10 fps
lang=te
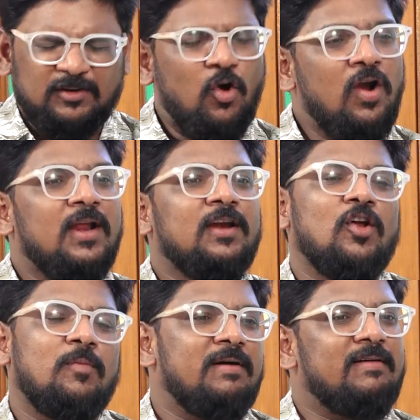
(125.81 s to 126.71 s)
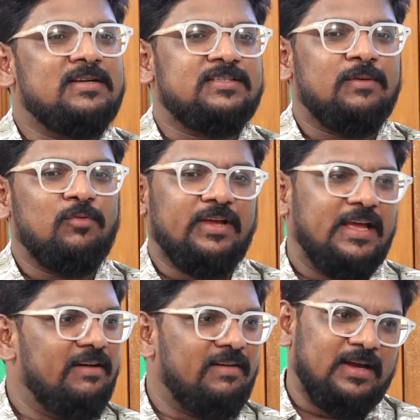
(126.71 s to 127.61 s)
గోల్డెన్ గ్లోబ్ అవార్డ్స్ ఏమో
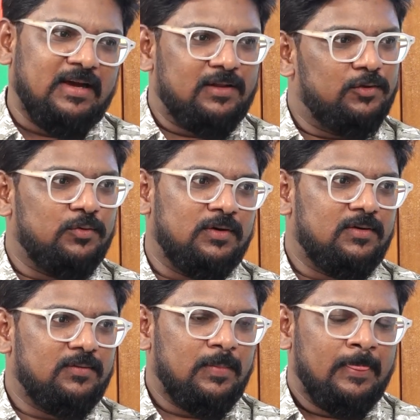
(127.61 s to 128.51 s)
కీరవాణి గారు అందుకున్నారు